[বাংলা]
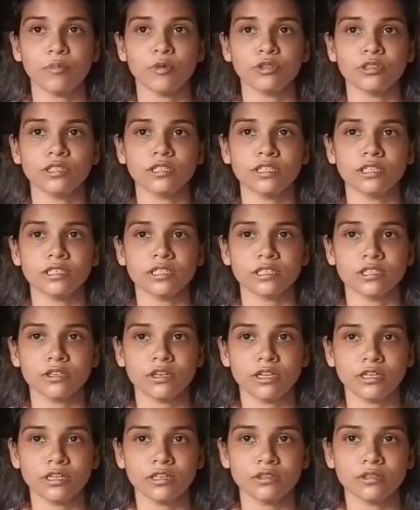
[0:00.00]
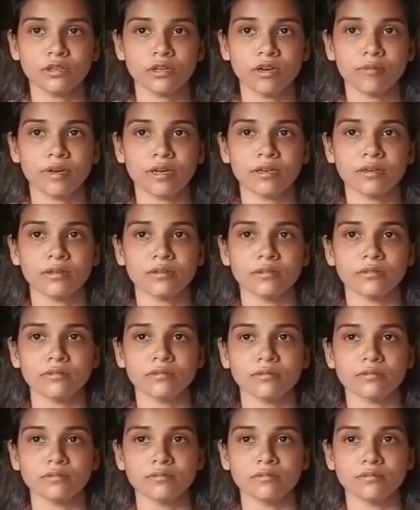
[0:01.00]
প্রতিদিনই যেতে হয় কিন্তু আমার
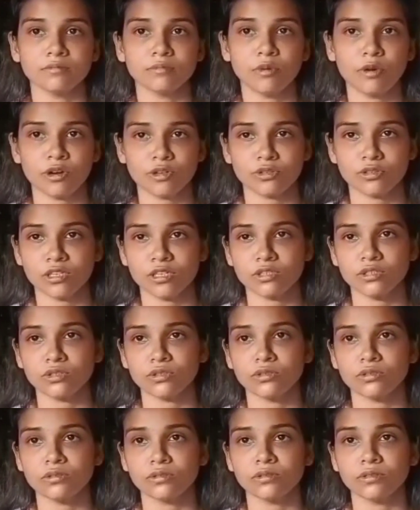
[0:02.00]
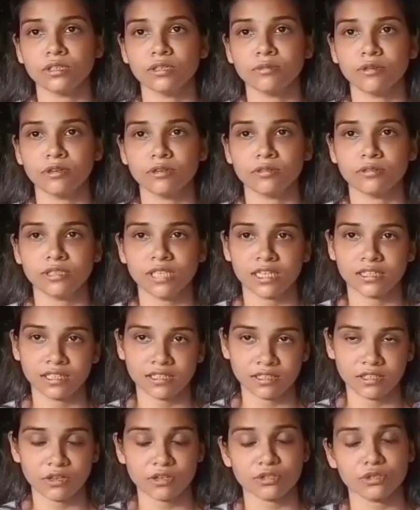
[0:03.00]
পড়াশোনার জন্য এবং
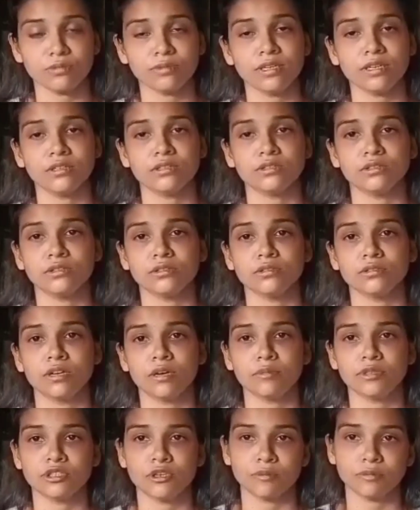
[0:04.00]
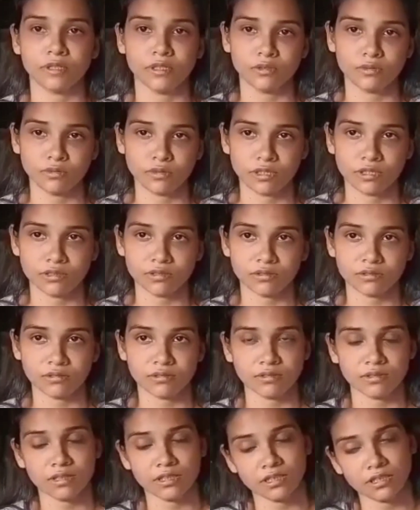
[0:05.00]
যাতায়াতের অসুবিধার জন্য আমি সপ্তাহে দুদিন
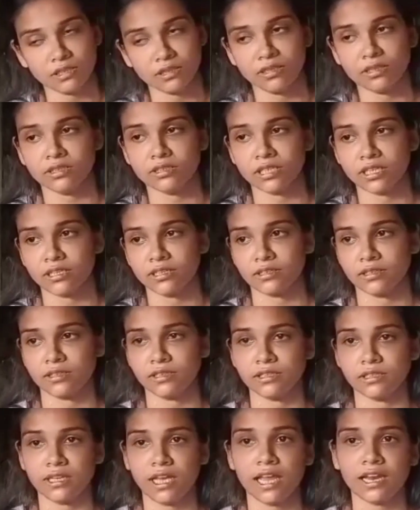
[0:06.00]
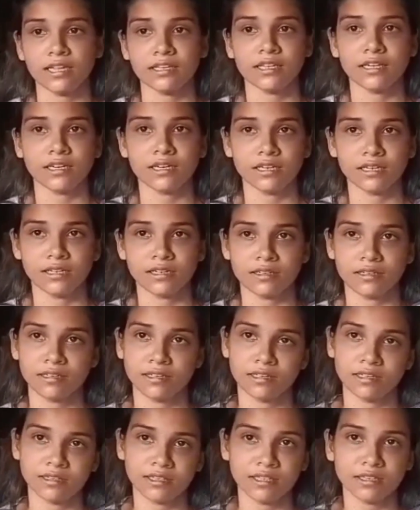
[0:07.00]
কি তিন দিন যাই খেলা থাকলে
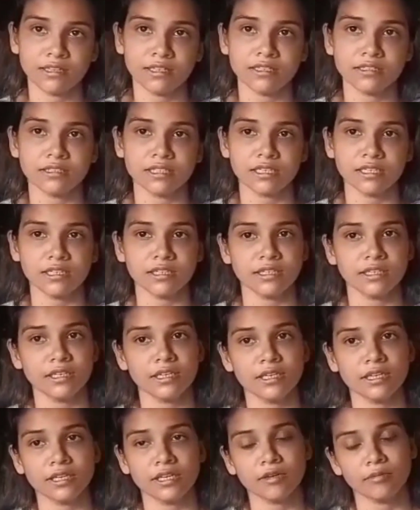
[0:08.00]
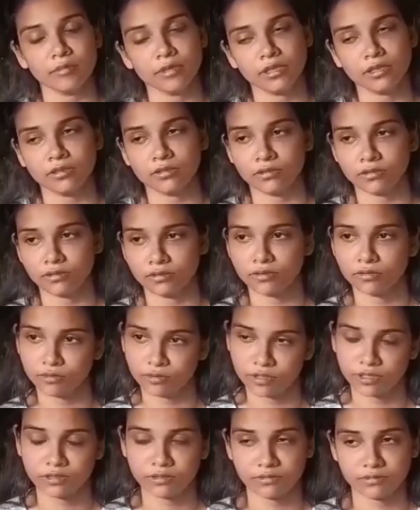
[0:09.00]
তিন দিন যাই এমনি
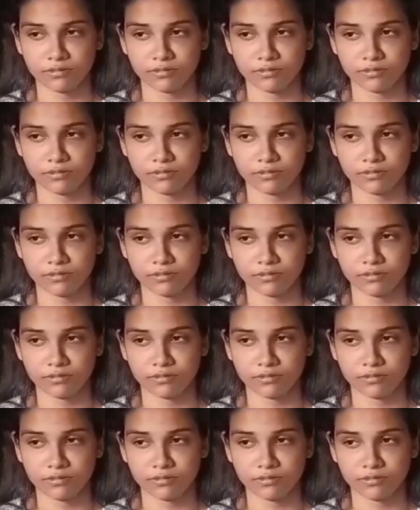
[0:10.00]
দুদিন